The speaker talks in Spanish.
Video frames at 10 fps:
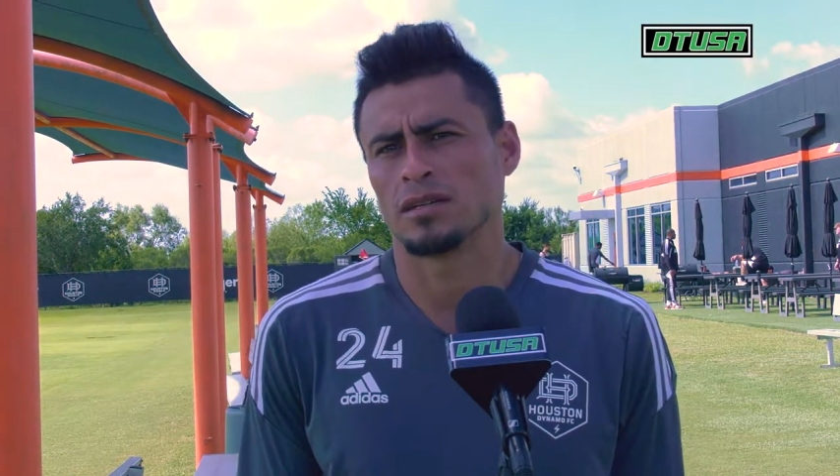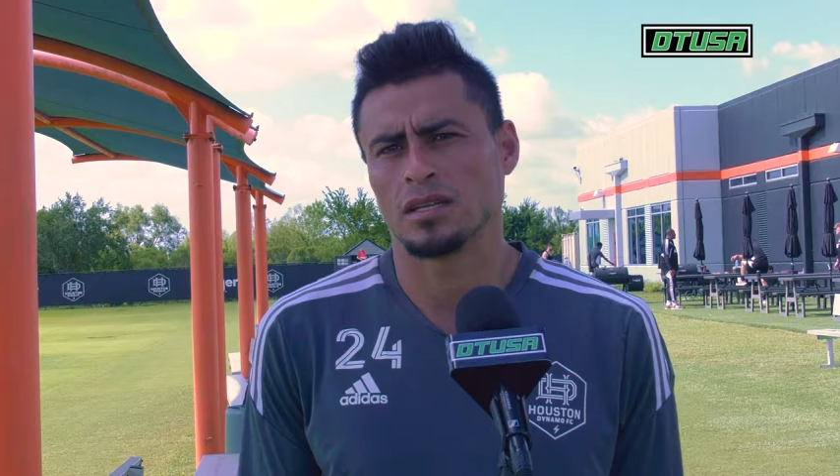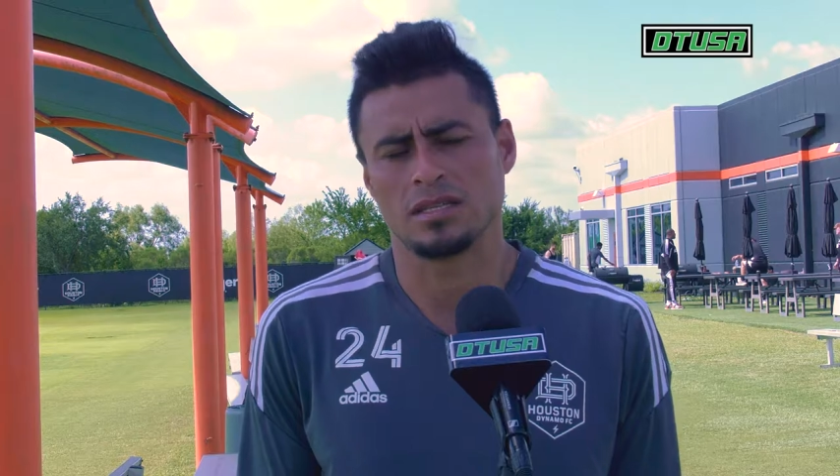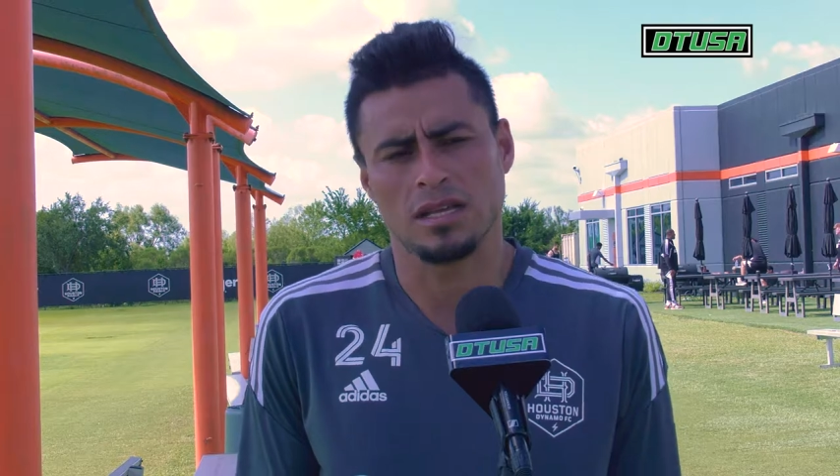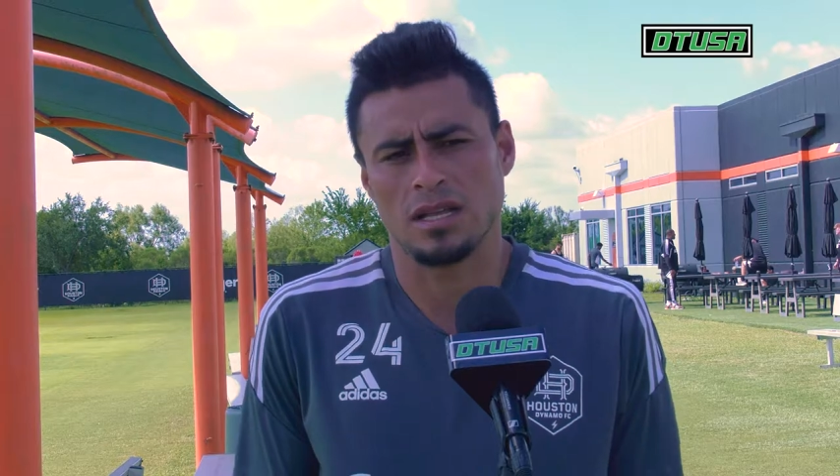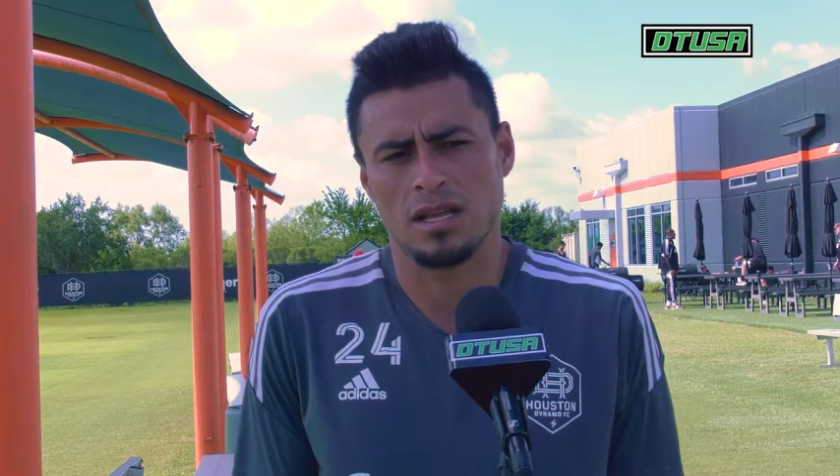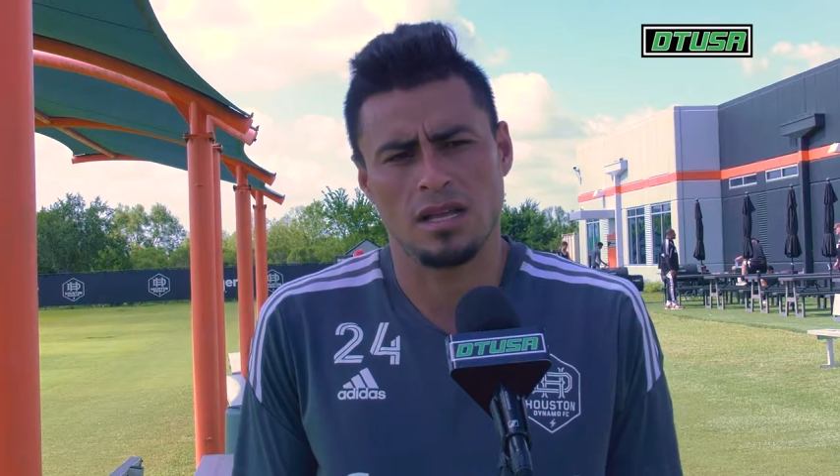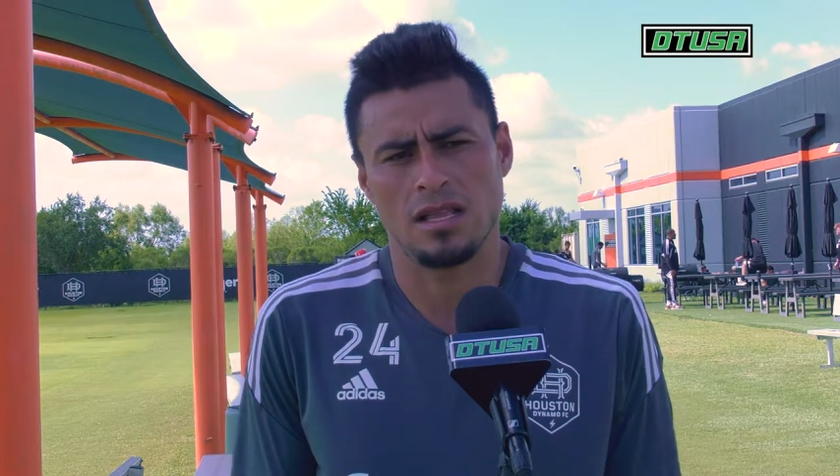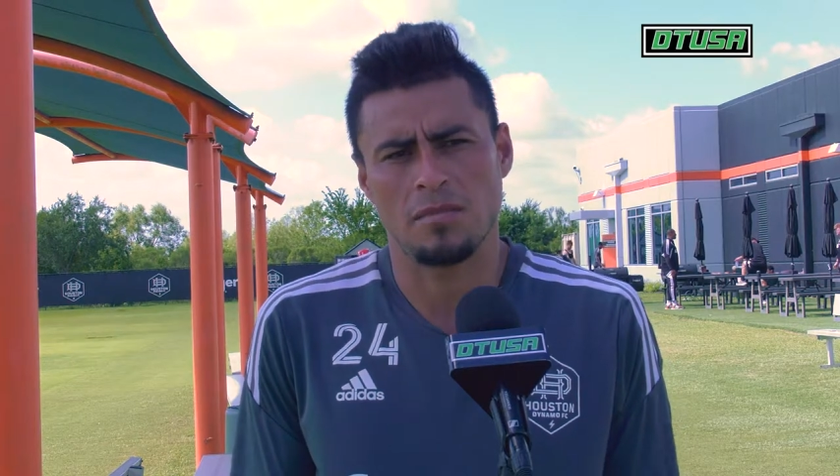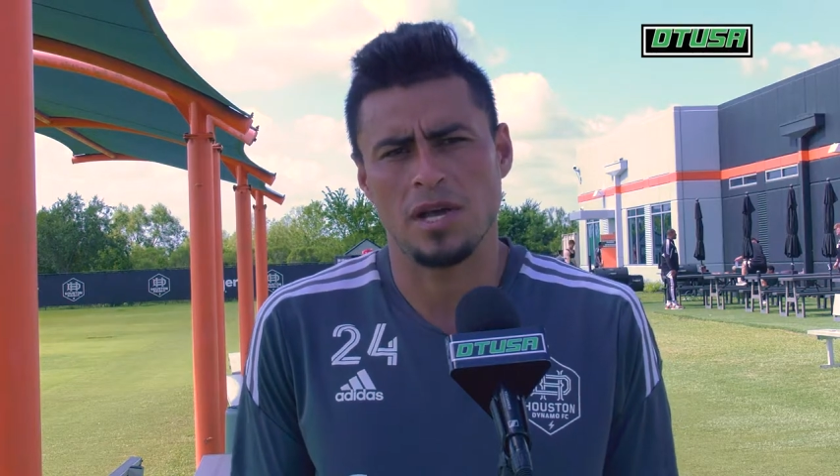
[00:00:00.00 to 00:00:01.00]
que sea
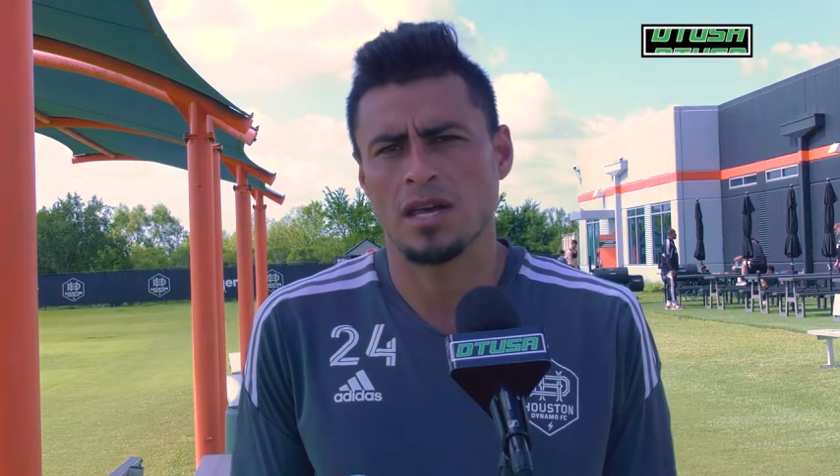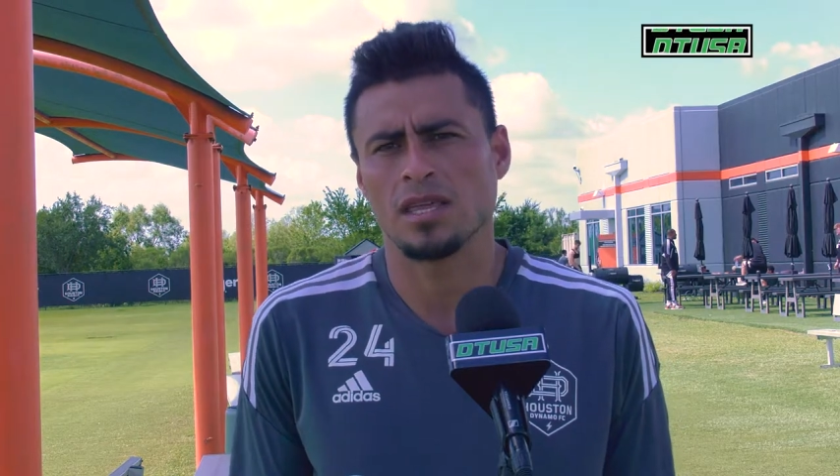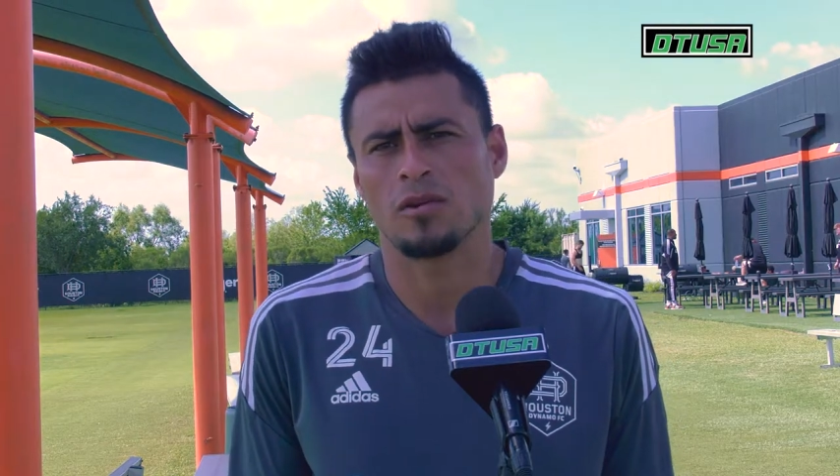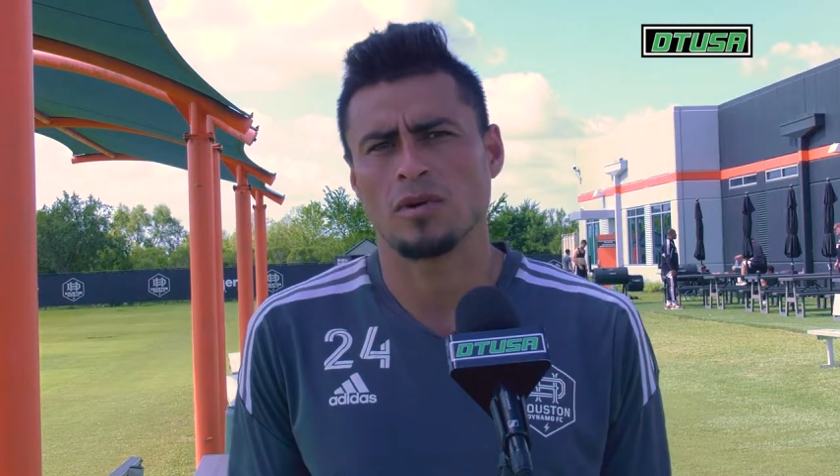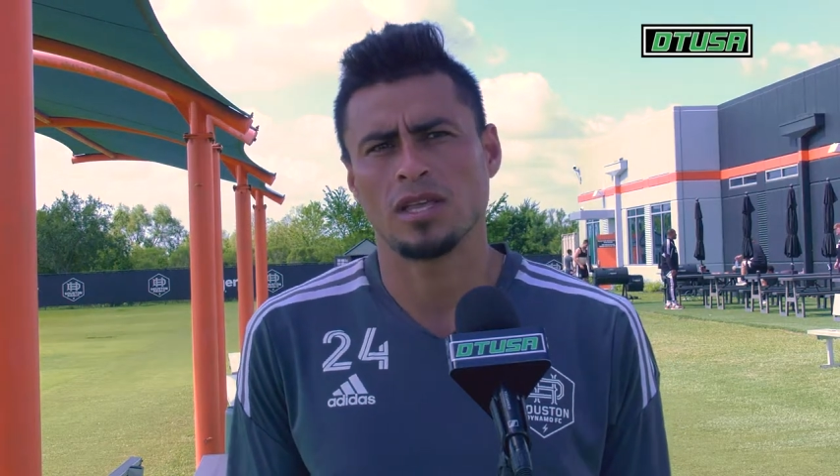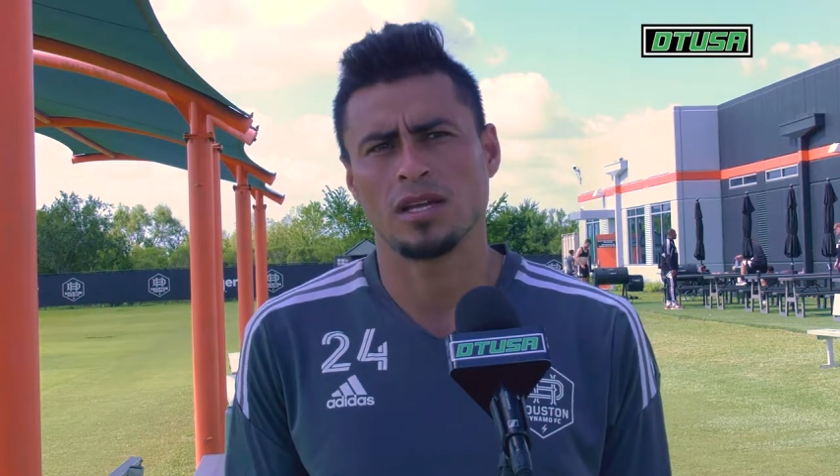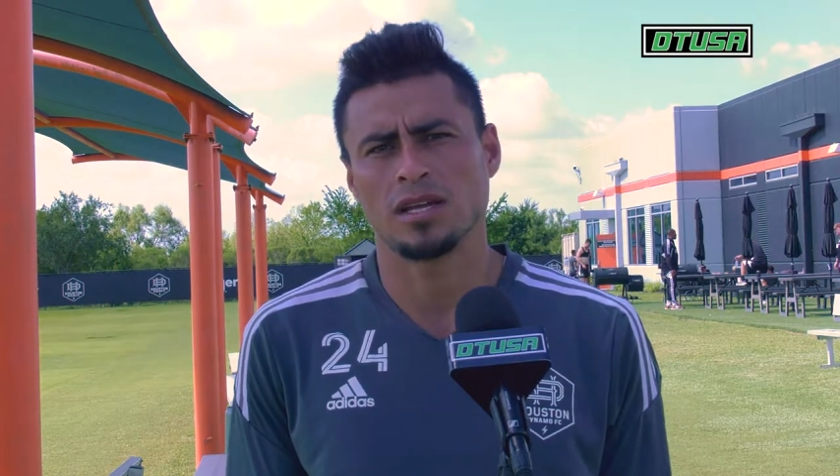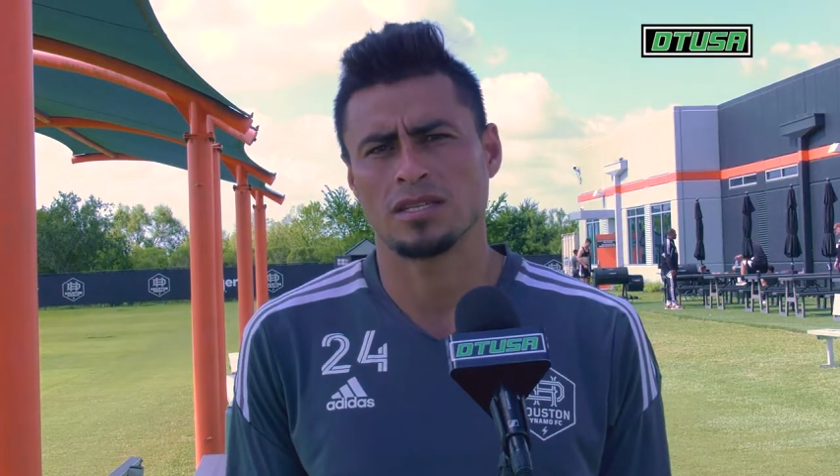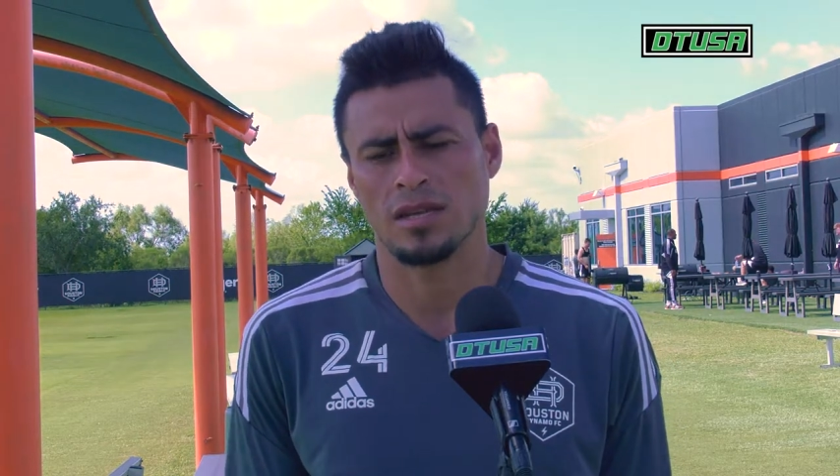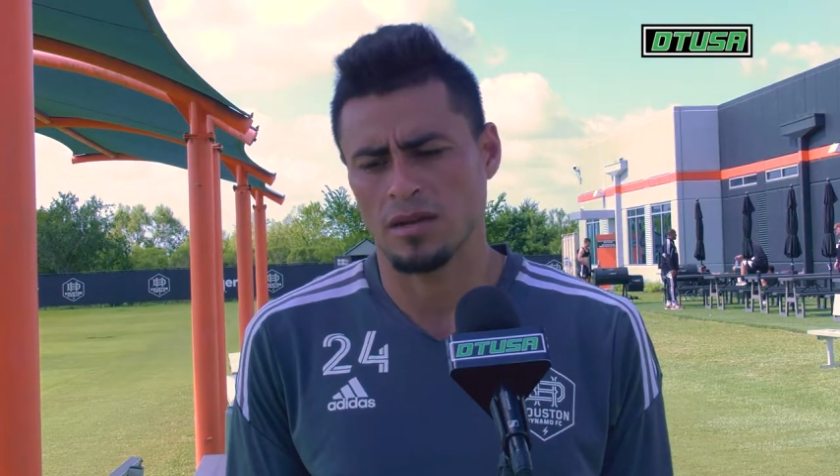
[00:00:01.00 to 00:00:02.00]
la, más adecuada,
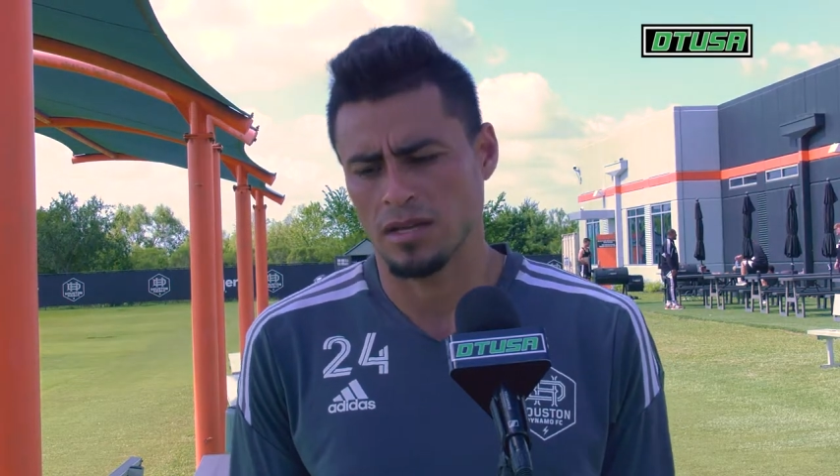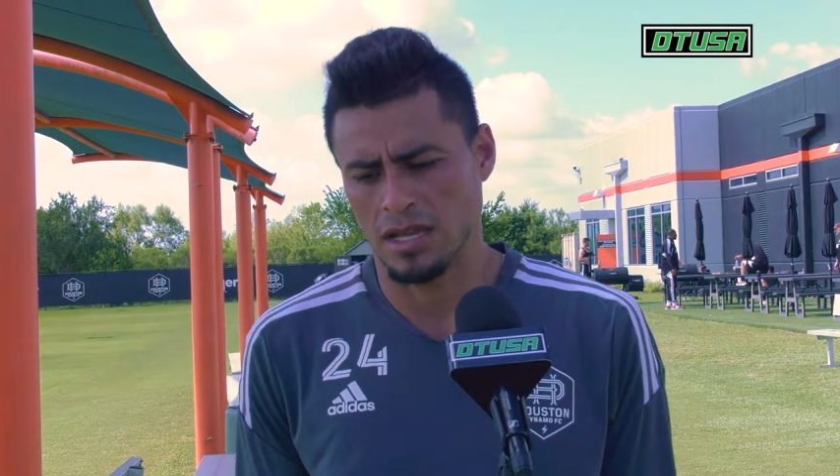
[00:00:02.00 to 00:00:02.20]
que, sea,